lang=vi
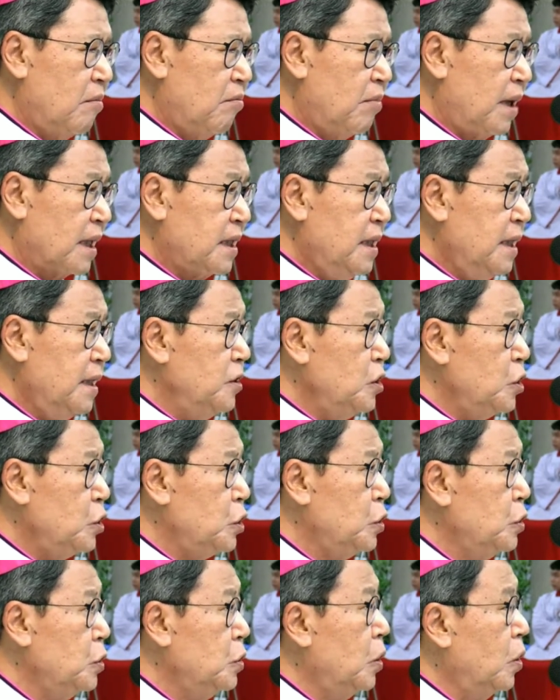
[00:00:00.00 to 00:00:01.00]
mà Thiên
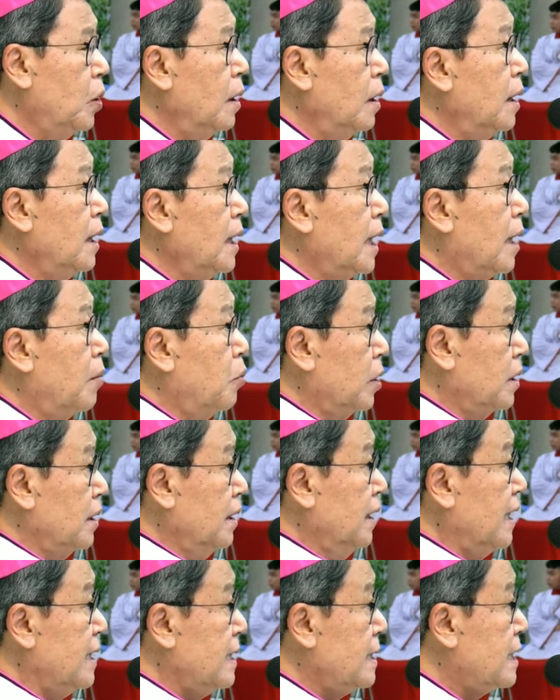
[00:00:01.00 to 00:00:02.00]
Chúa là một
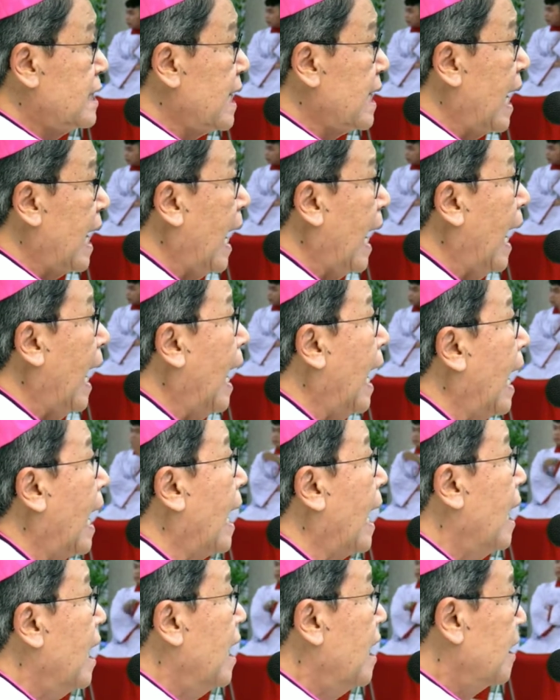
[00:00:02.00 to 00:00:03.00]
người cha
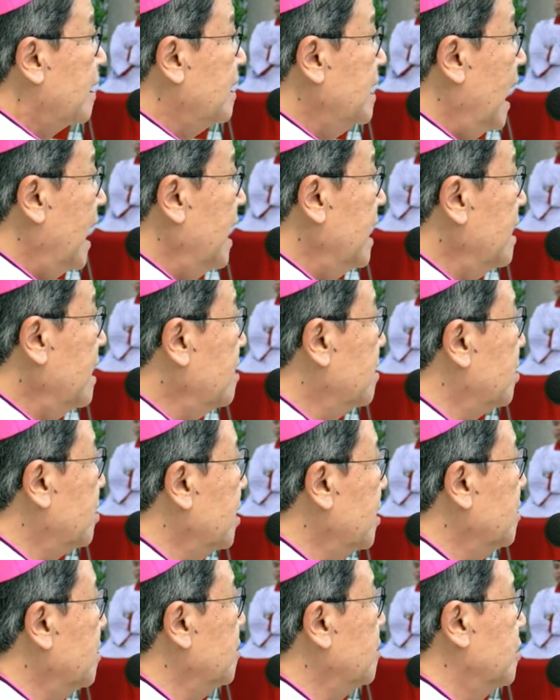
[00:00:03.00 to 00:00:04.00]
đầy
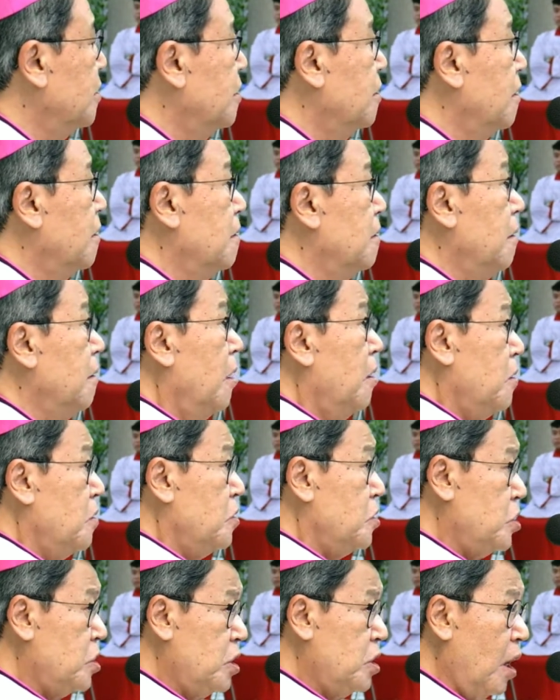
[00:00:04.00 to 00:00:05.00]
tình thương,
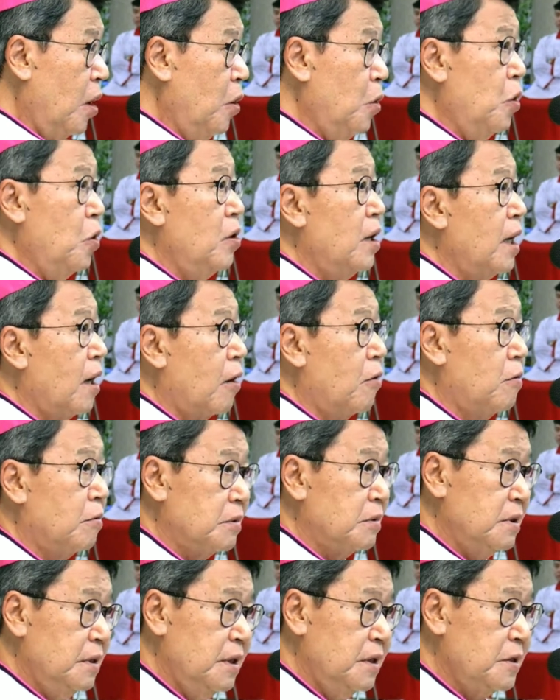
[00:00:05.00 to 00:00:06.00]
giàu lòng
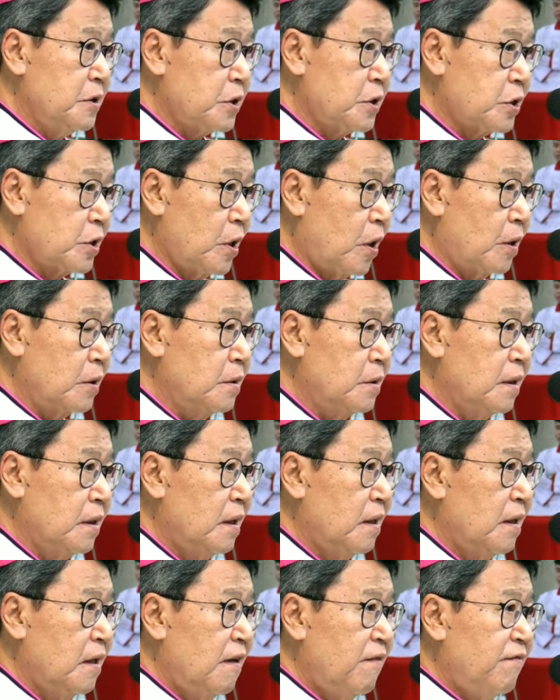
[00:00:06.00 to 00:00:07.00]
thương xót
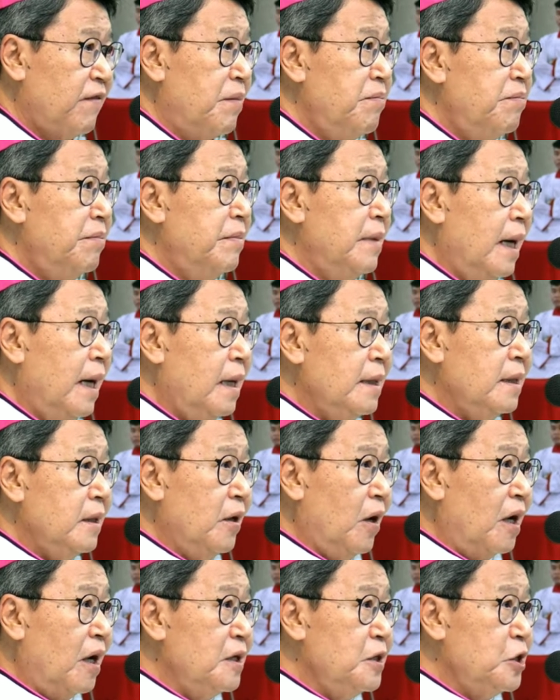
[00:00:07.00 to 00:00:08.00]
và mời
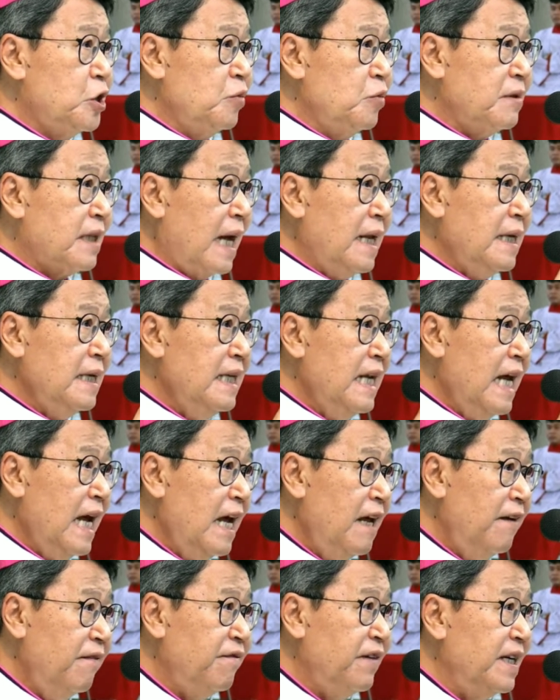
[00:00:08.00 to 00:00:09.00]
gọi chúng ta
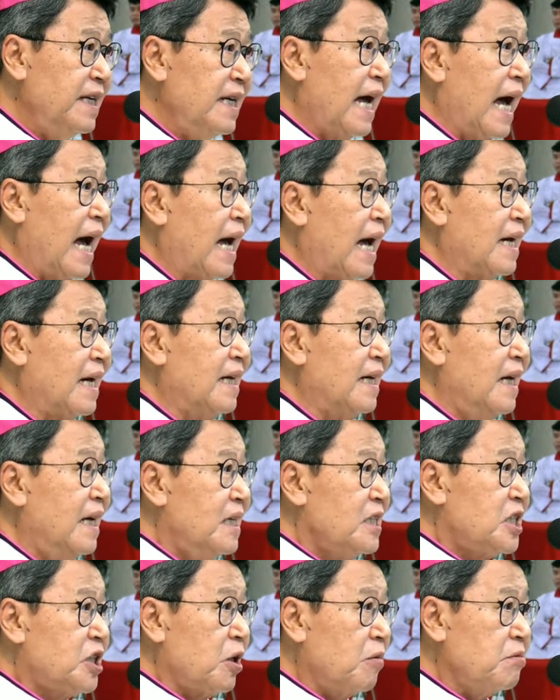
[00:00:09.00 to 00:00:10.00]
đến với Ngài
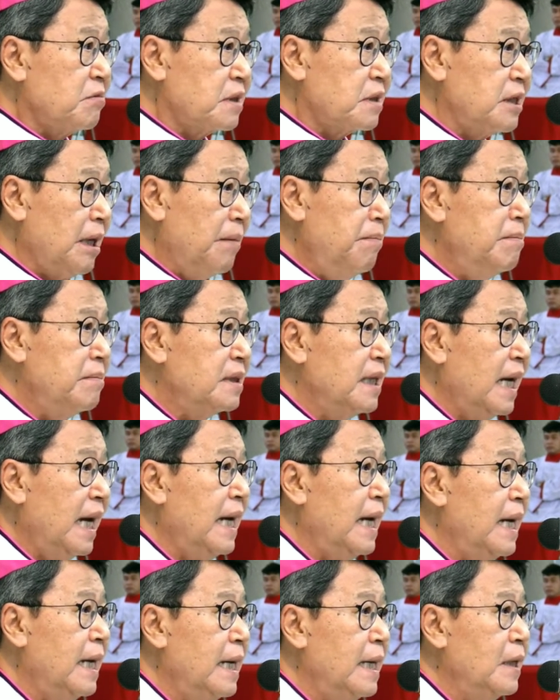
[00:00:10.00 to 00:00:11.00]
trong tâm
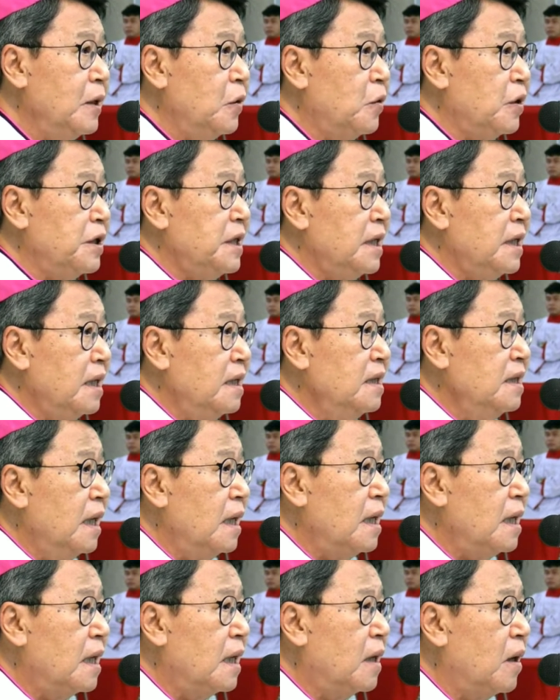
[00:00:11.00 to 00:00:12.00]
thế của những
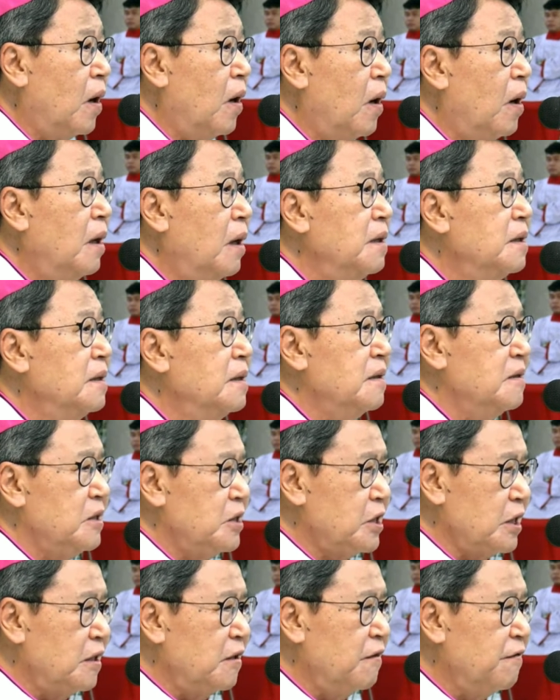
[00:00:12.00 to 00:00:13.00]
đứa con
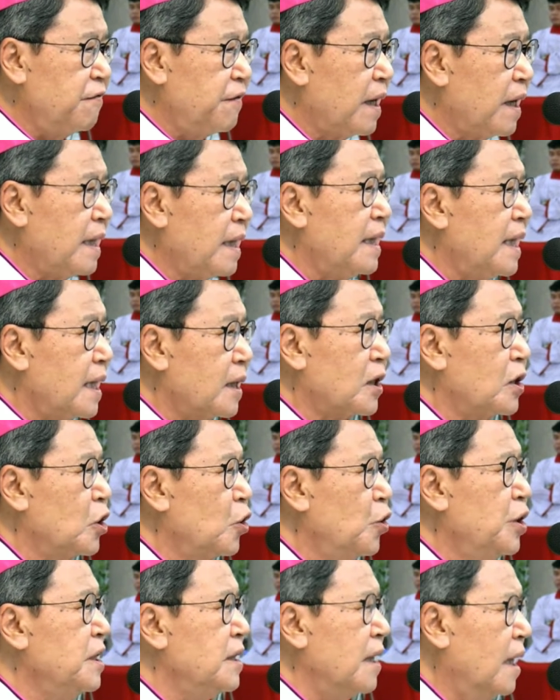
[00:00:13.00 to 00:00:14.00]
chứ không phải là
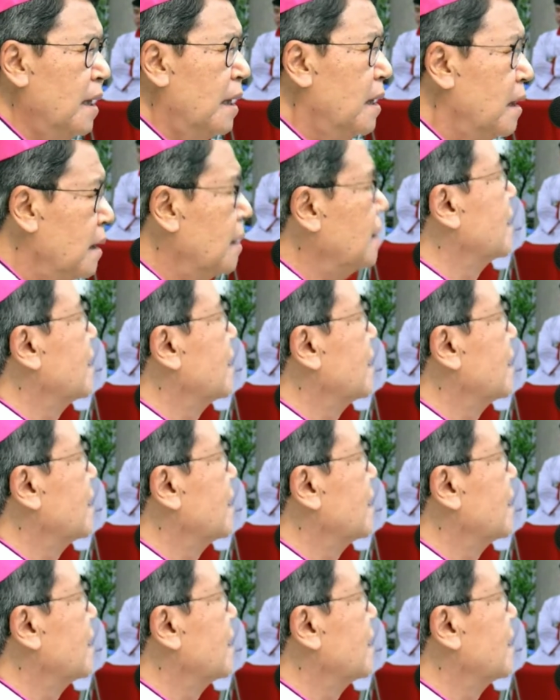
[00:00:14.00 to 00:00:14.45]
tôi tớ